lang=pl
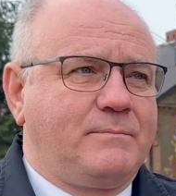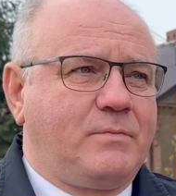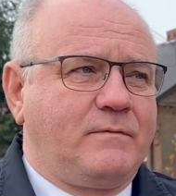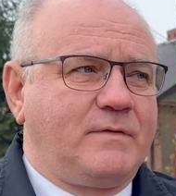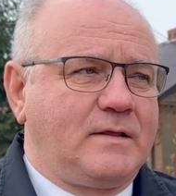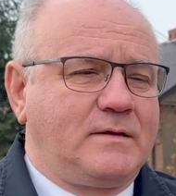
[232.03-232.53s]

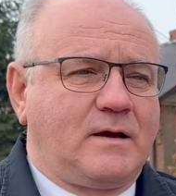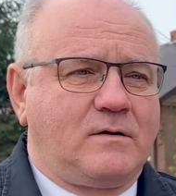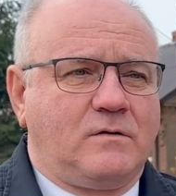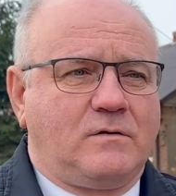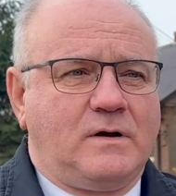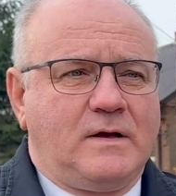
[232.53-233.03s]
powiat powiat
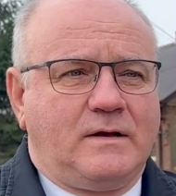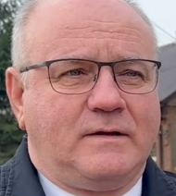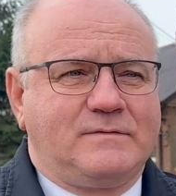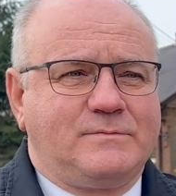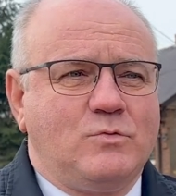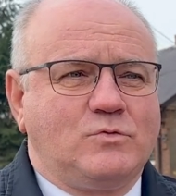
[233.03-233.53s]
jako
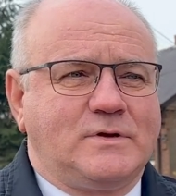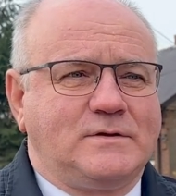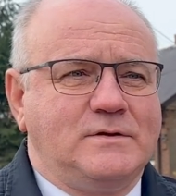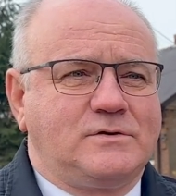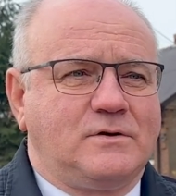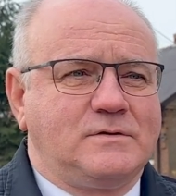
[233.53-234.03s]

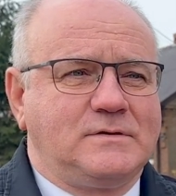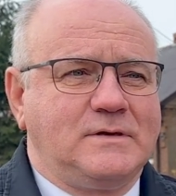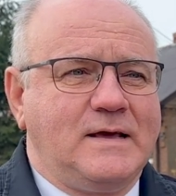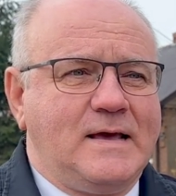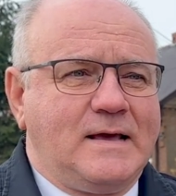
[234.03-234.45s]
współuczestniczący,